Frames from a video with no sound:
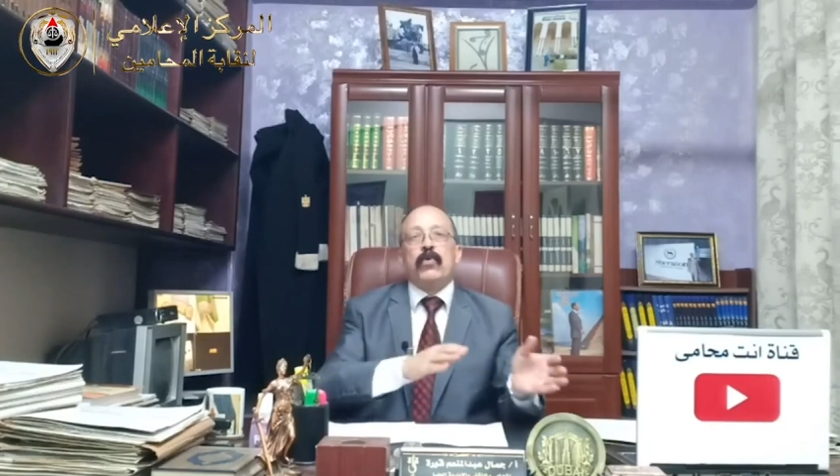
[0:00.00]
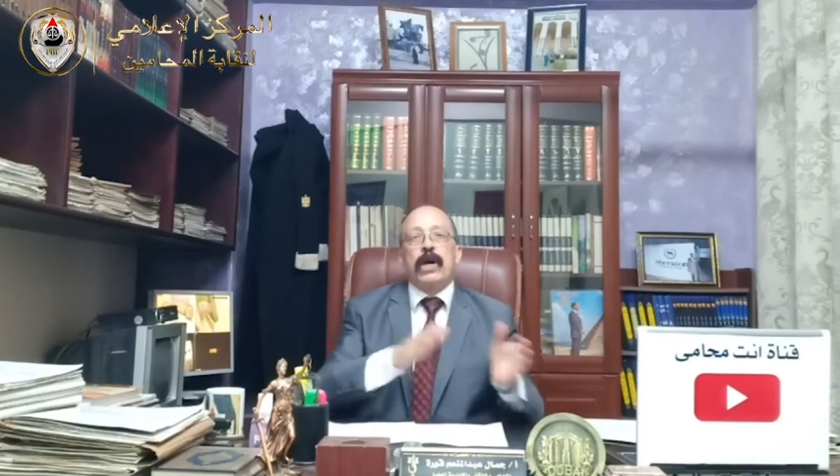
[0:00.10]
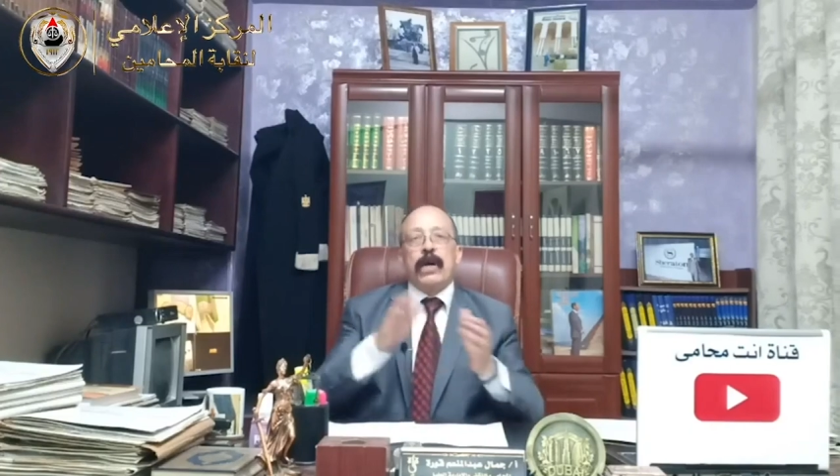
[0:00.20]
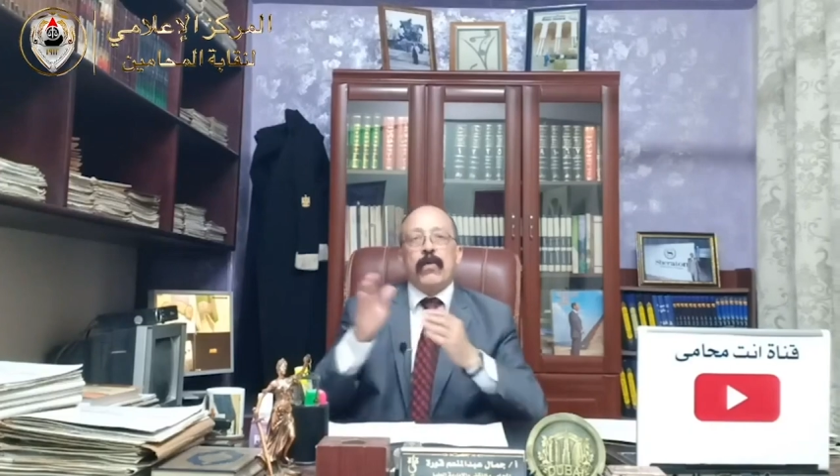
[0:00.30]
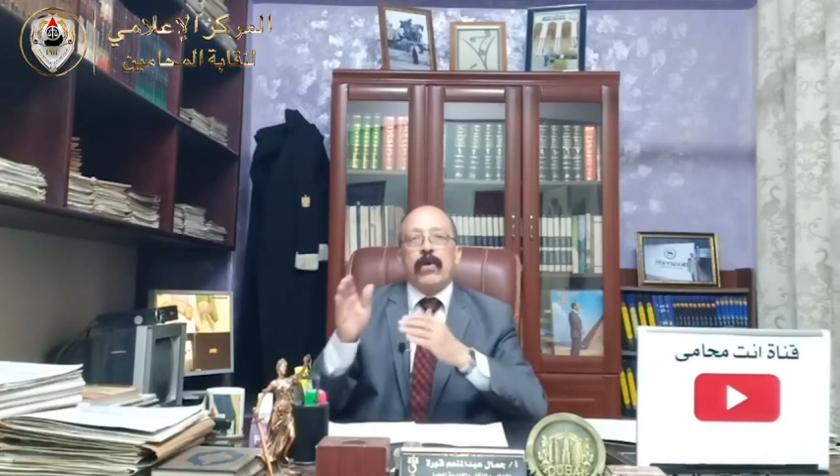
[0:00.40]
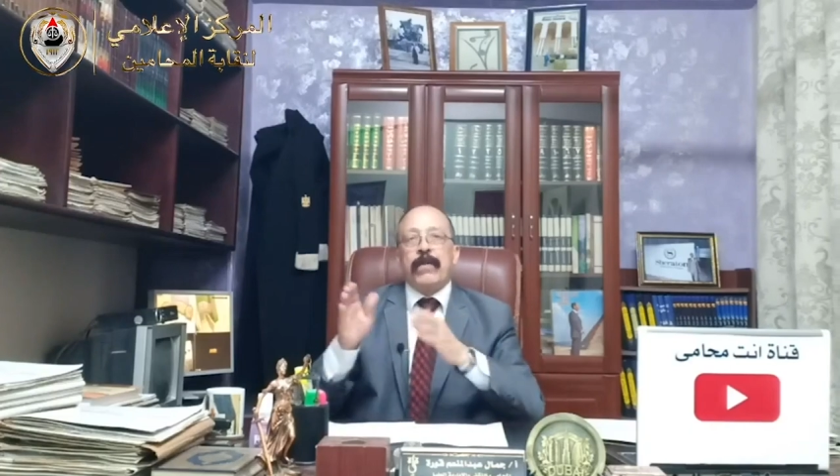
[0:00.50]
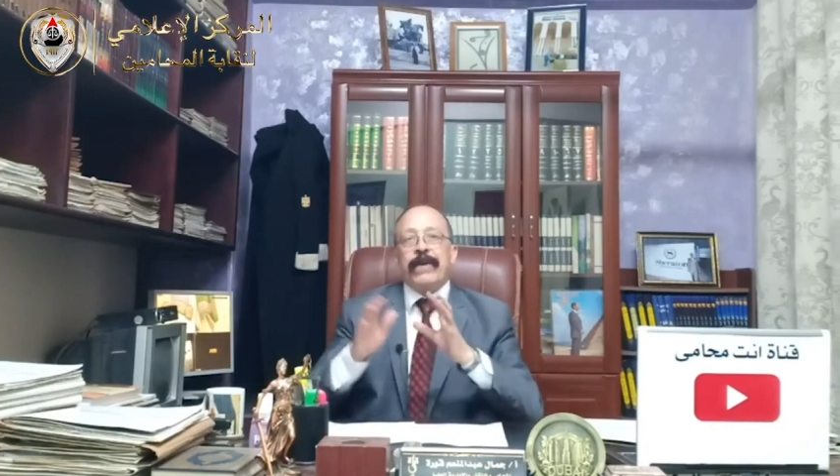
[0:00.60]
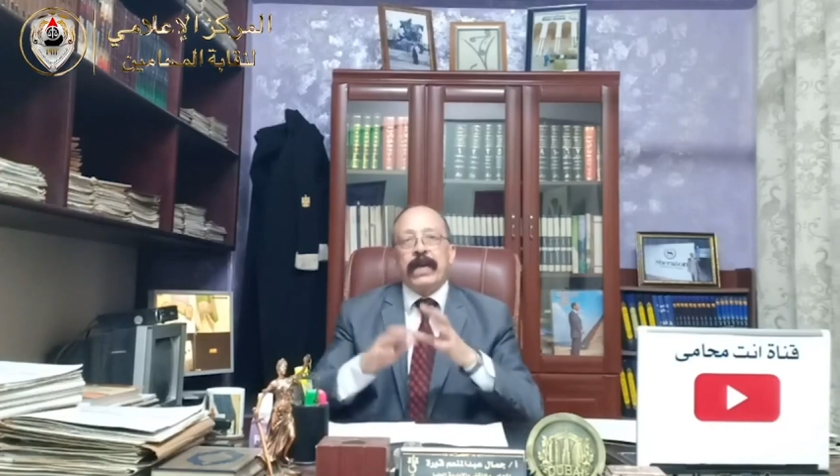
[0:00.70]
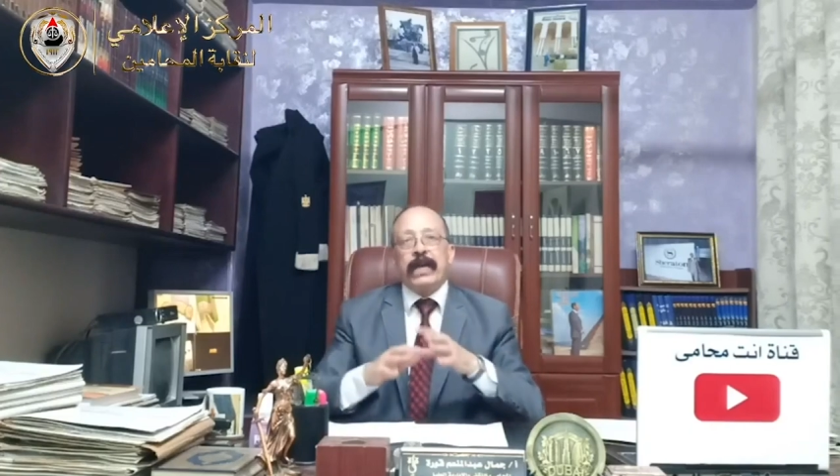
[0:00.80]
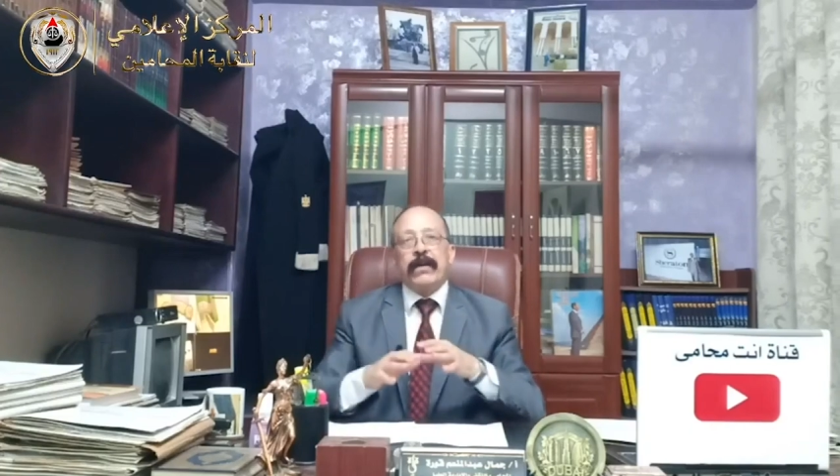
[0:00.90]
لا روح
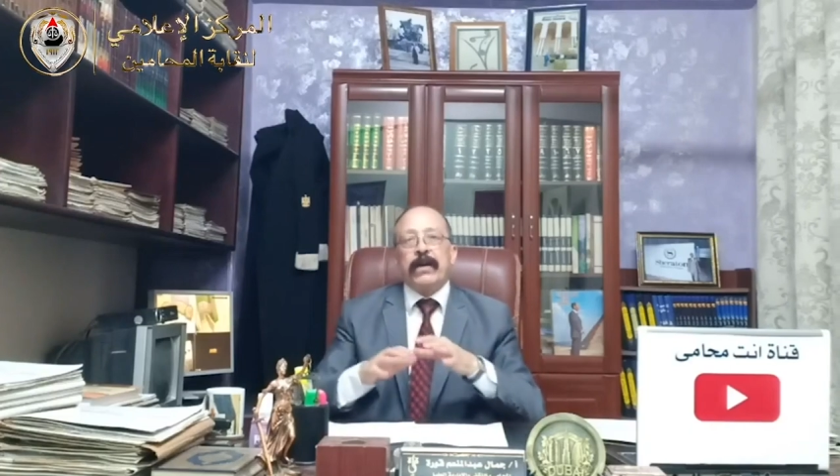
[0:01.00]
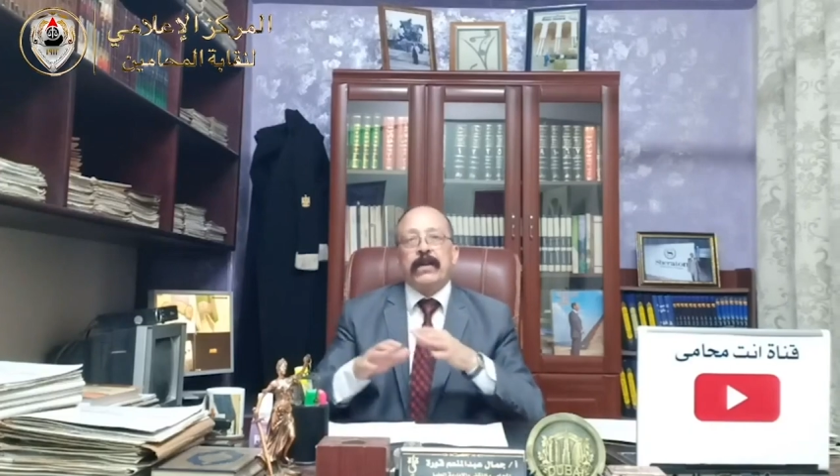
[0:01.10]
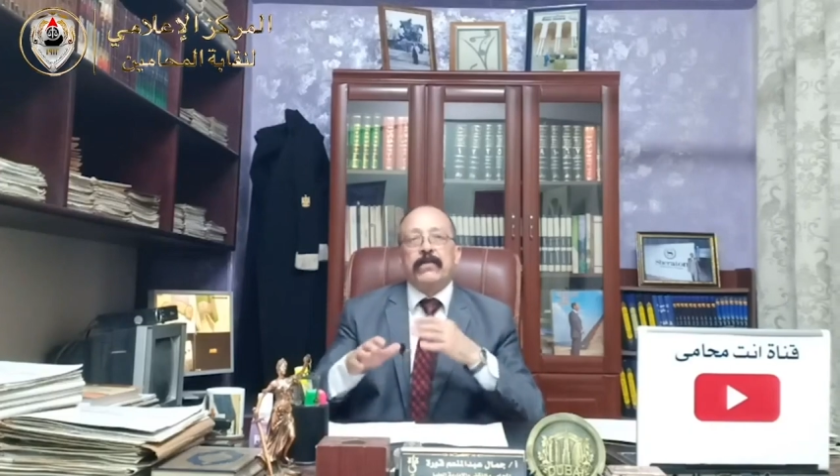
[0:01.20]
ما ايه